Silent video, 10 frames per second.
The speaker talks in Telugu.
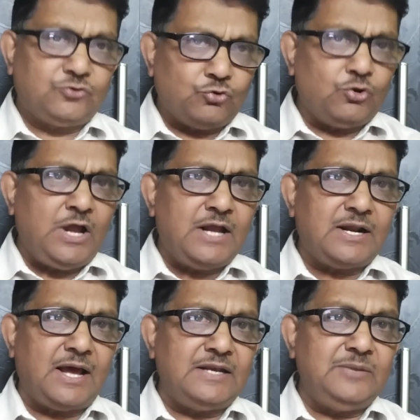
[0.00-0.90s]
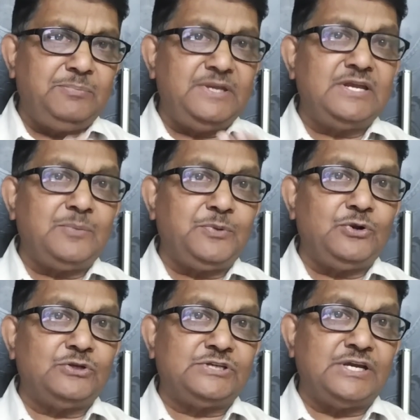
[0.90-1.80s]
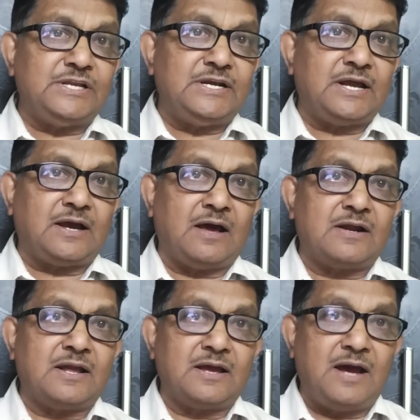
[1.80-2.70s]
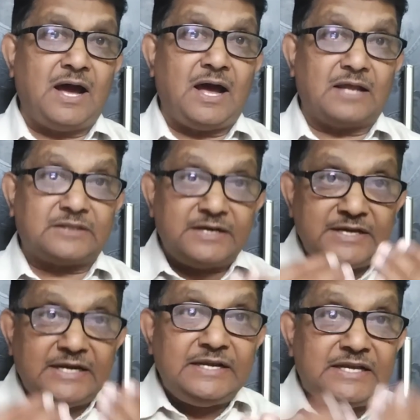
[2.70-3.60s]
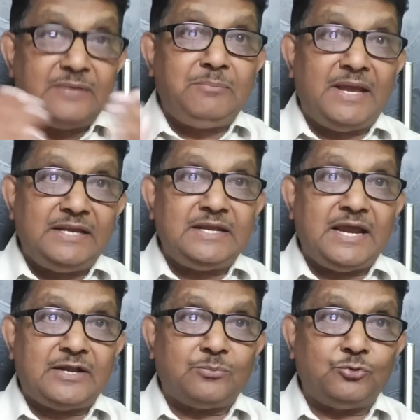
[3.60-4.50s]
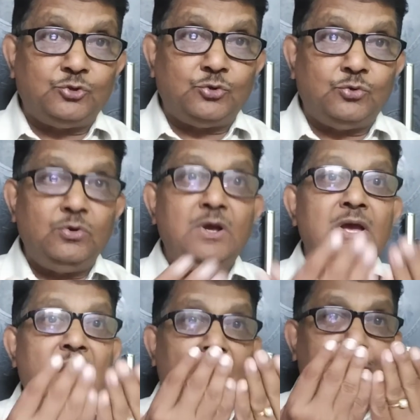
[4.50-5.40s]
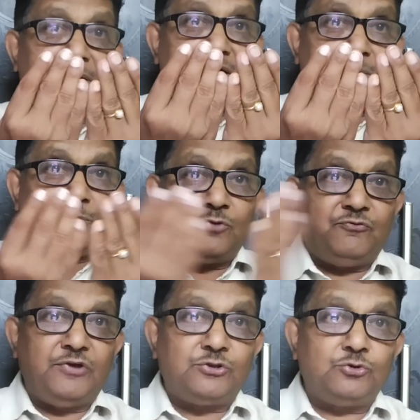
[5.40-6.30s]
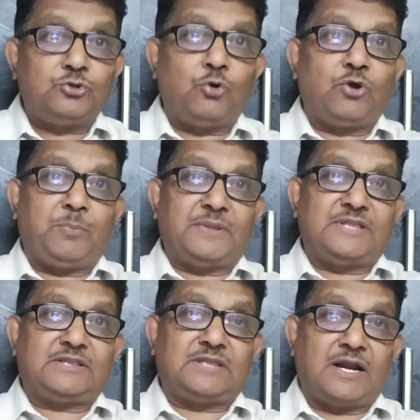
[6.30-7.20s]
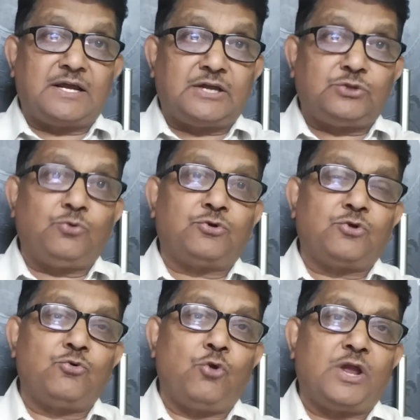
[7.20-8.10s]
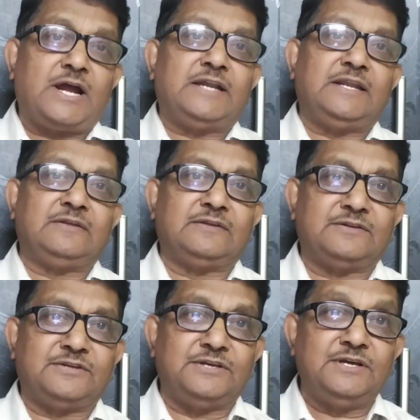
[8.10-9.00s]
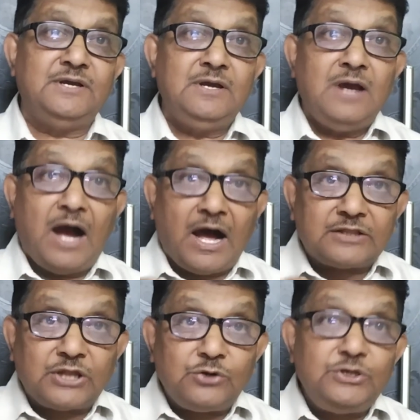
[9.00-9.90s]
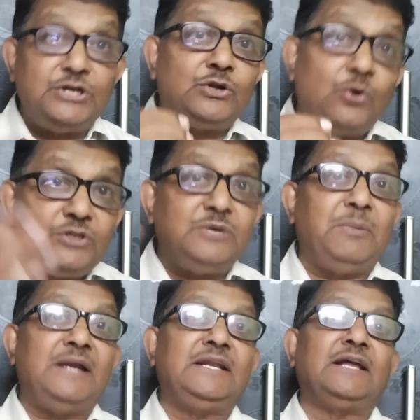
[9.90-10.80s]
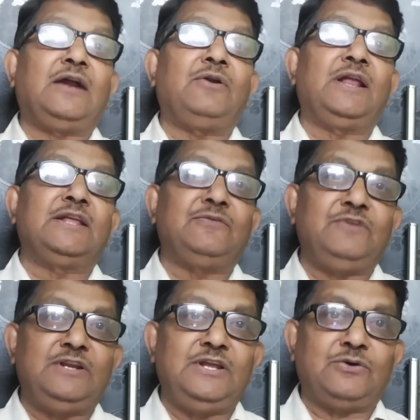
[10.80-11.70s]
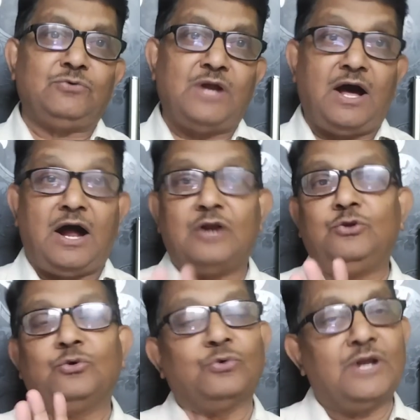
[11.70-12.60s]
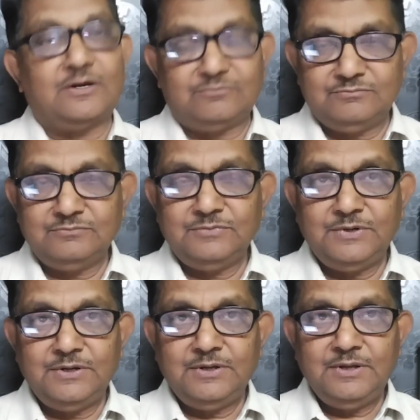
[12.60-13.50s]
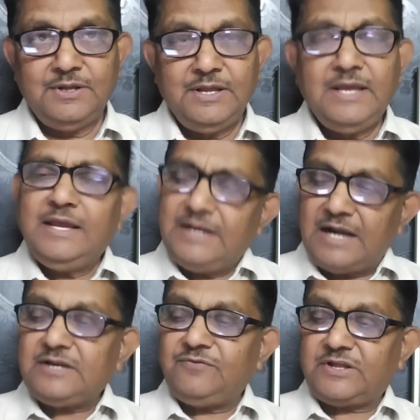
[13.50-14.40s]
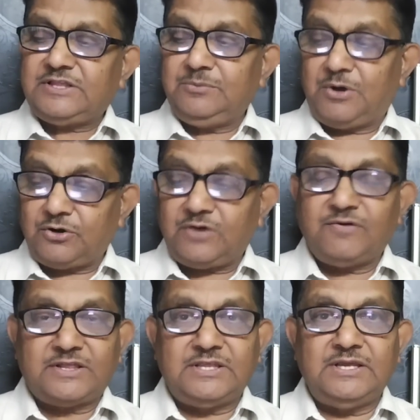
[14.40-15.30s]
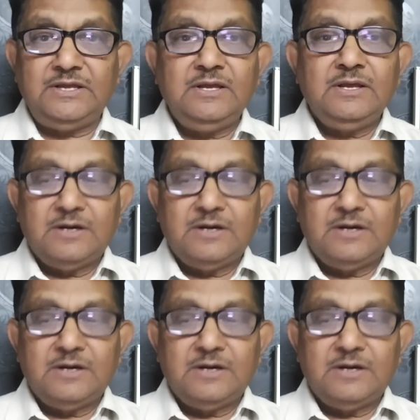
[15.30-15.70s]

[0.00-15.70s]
ఈ సోన్హర్ అలీ బీజేపీలో చేరిన కారణంగా అతని ఇంటి మెయిన్ గేట్ ముందు అప్పటికప్పుడు వెదురుతో ఒక పెద్ద తడకతో ఒక గోడ కట్టేసేసి అతను ఇంట్లోంచి బయటకు రావడానికి వీలు లేకుండా అడ్డుకున్నారు ఇలాంటి వ్యక్తి మరొక వ్యక్తి